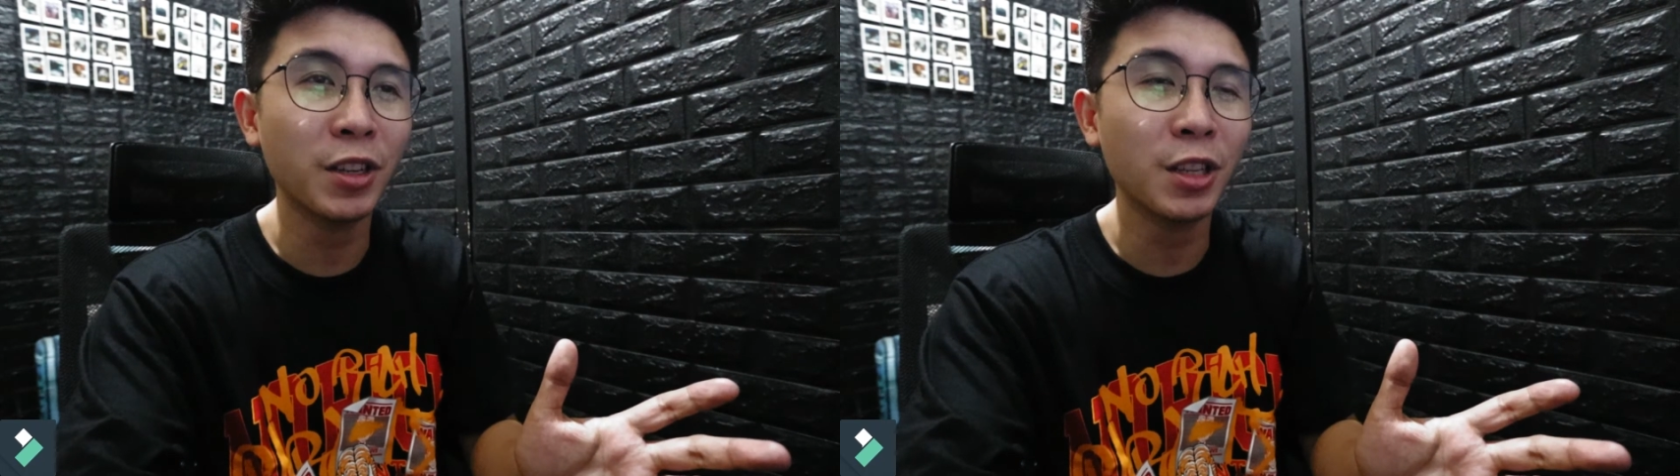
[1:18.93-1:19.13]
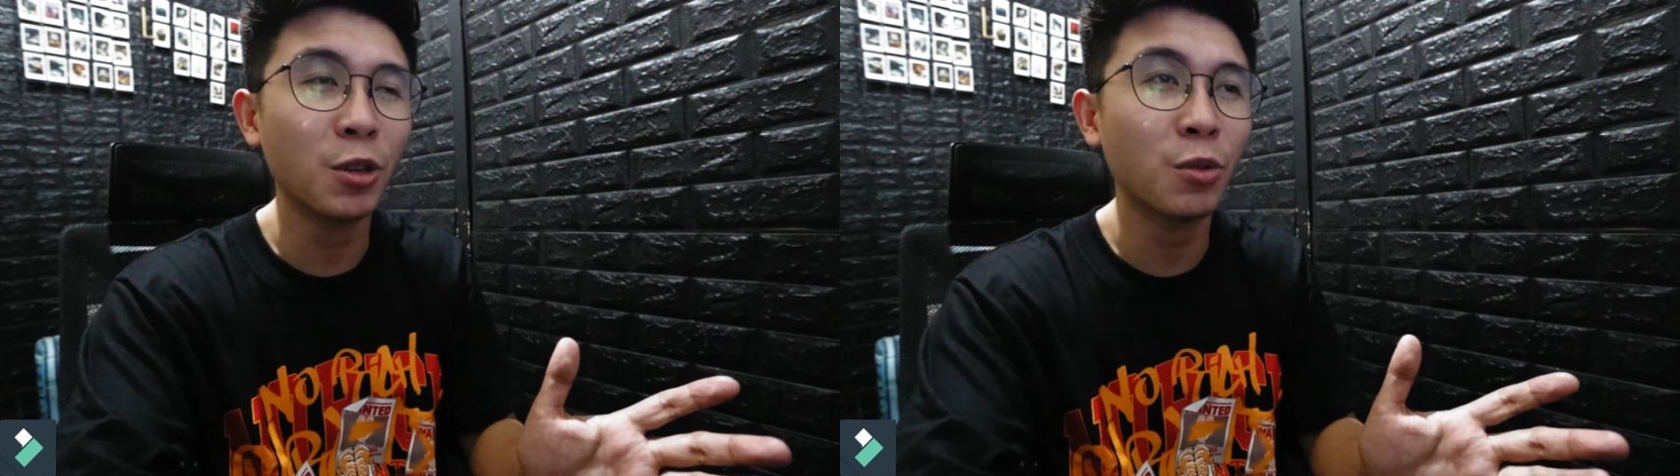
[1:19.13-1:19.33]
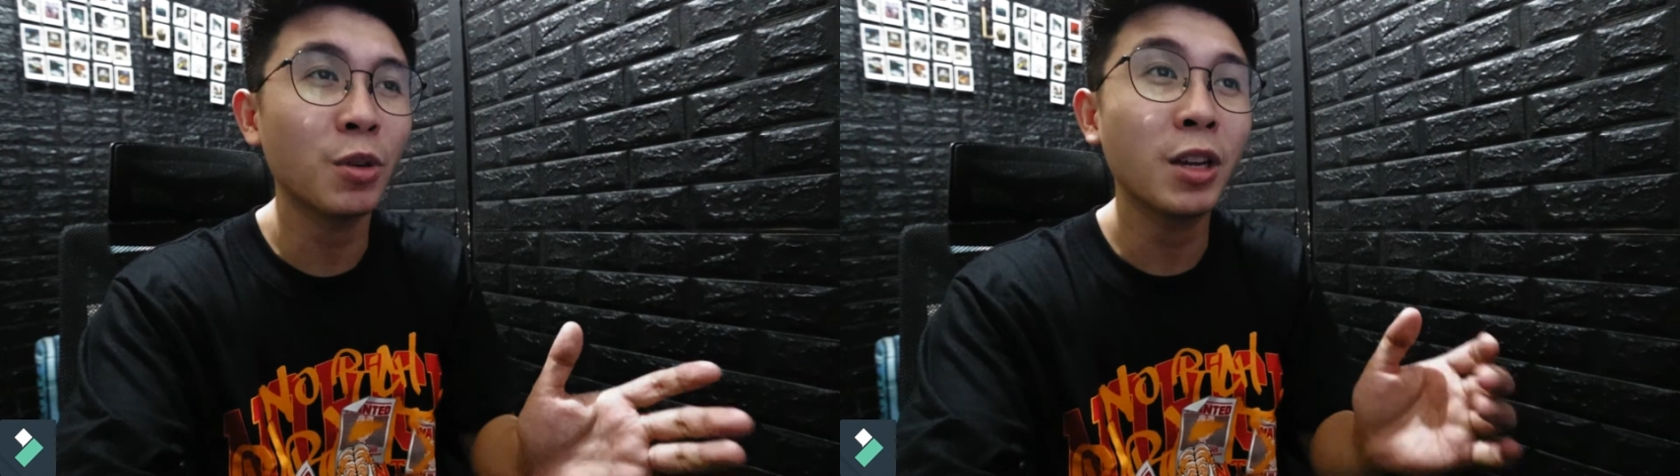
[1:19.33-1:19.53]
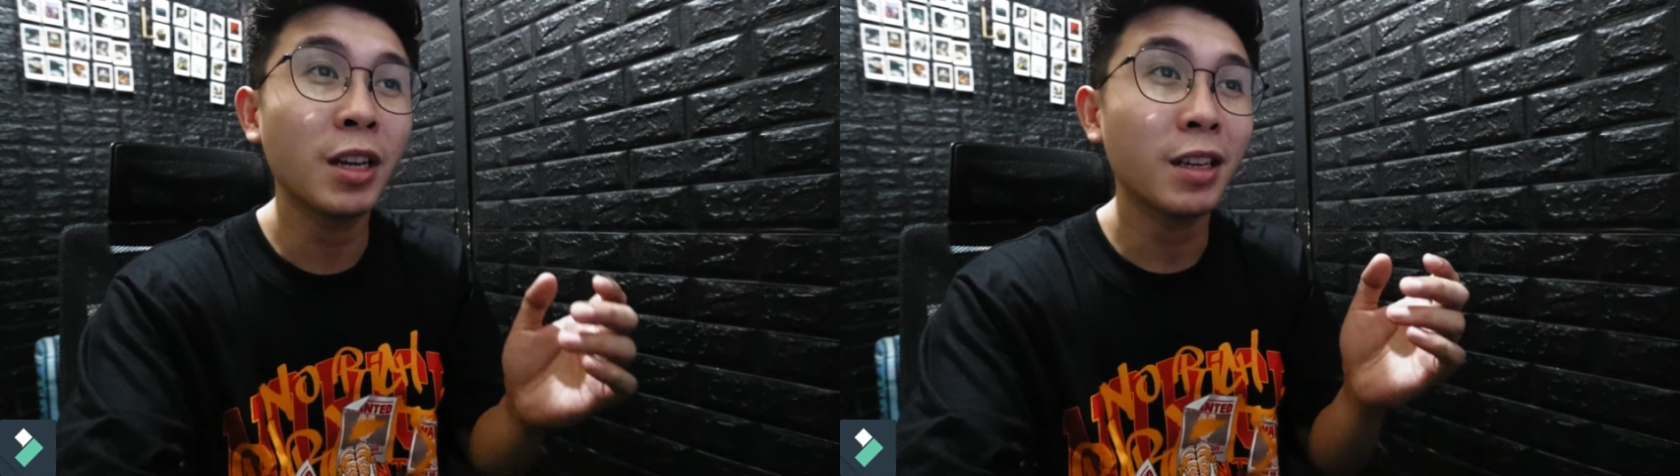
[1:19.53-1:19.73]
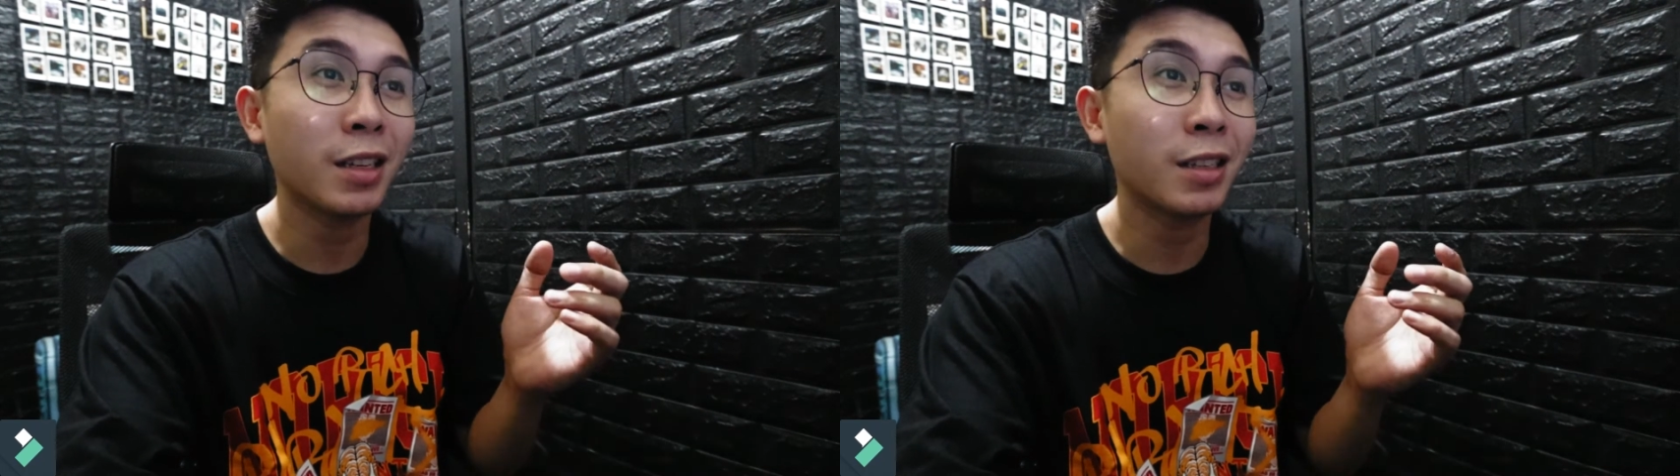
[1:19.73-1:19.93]
video
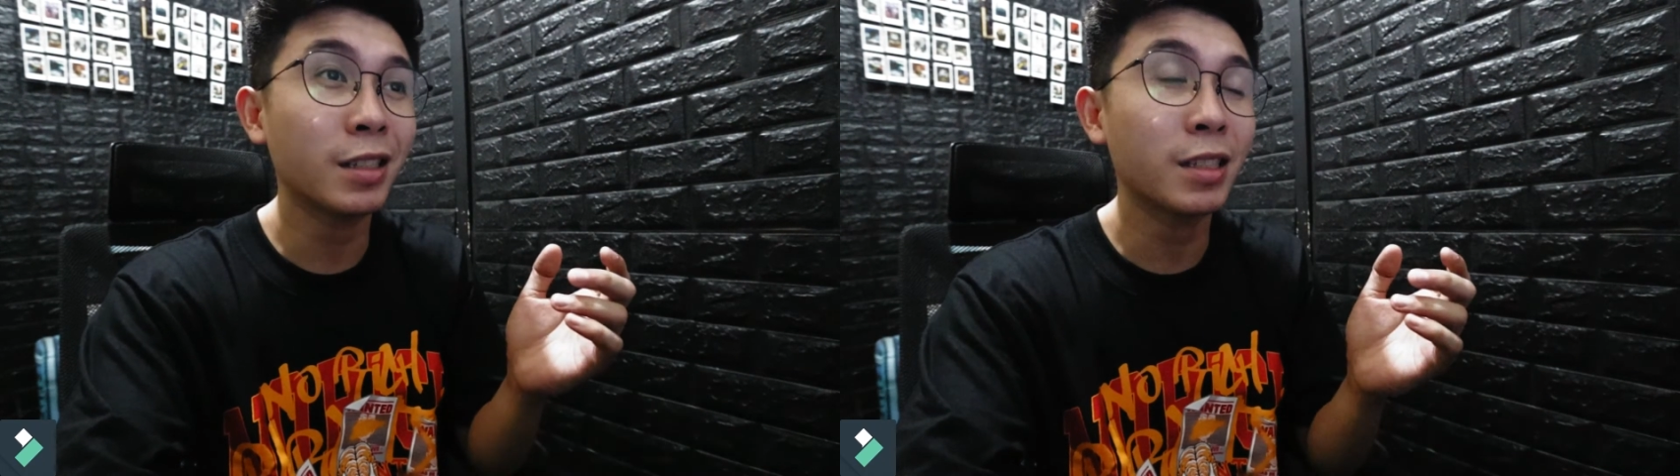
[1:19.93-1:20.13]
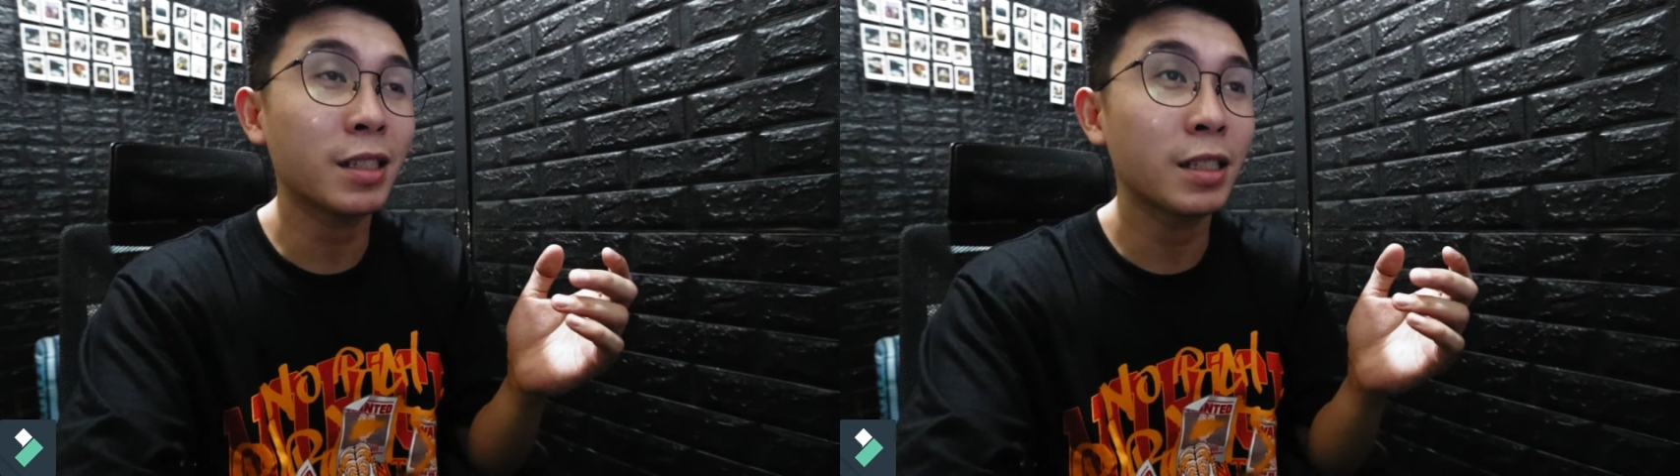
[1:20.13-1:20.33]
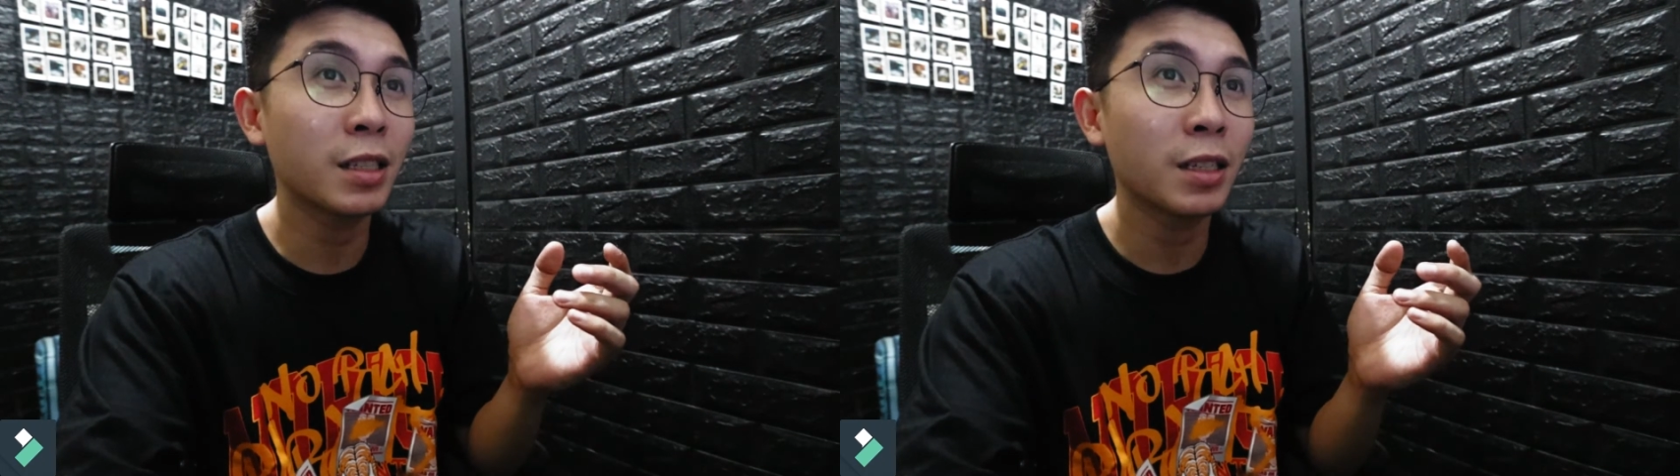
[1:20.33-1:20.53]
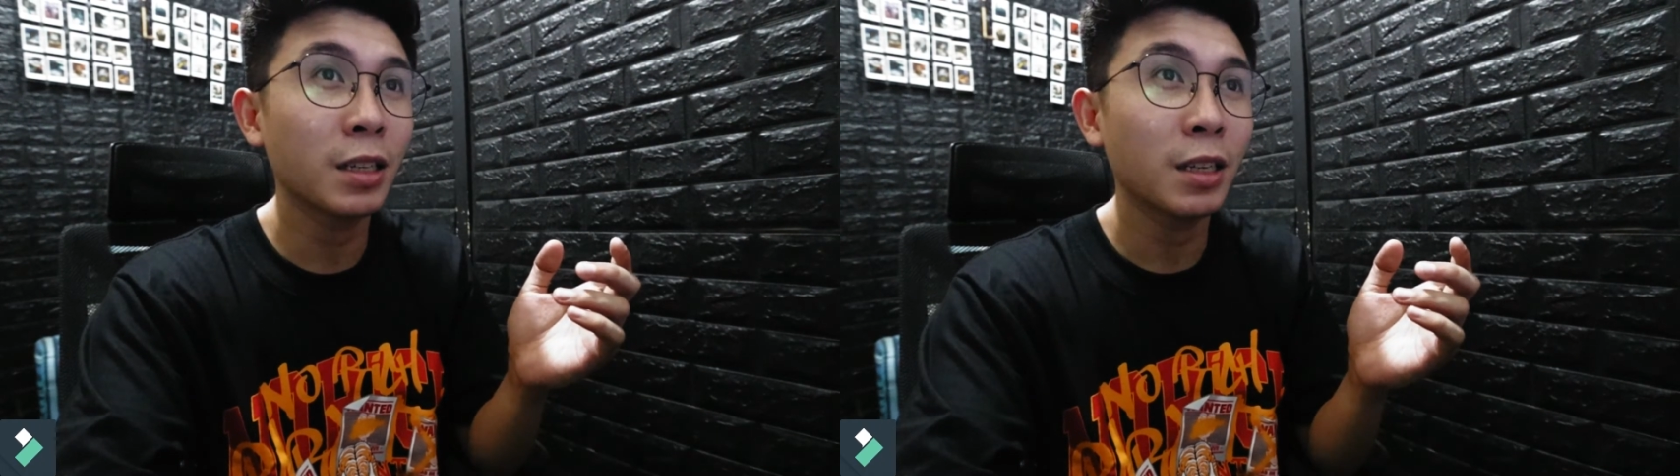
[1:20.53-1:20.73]
is